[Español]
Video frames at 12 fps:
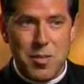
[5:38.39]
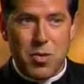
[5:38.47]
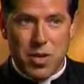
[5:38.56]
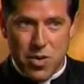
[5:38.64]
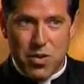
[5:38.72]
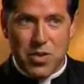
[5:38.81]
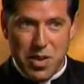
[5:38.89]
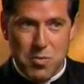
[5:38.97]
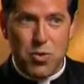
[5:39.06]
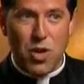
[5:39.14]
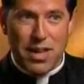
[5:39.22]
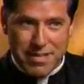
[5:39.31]
porque yo creo que en el
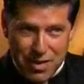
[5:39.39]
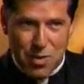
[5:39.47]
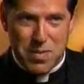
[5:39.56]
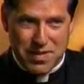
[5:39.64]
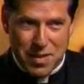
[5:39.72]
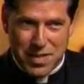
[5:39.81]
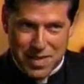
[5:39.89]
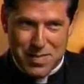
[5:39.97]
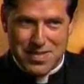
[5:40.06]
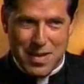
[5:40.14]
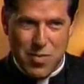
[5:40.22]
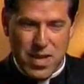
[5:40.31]
mundo latino especialmente
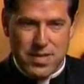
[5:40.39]
pensamos